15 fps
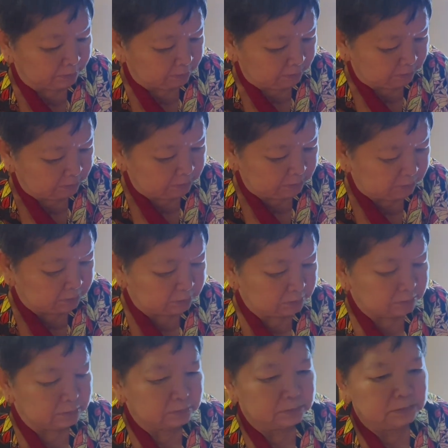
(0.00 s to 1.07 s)
Còn dầu không
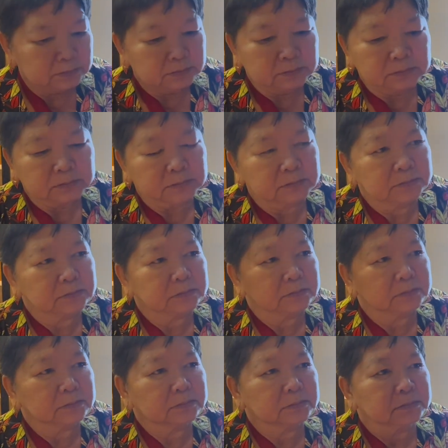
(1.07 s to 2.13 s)
vậy? Có bi,
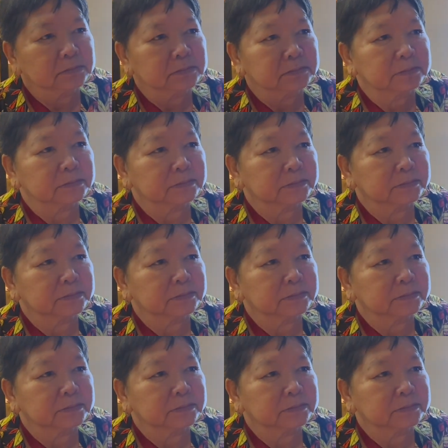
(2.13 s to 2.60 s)
dê bi.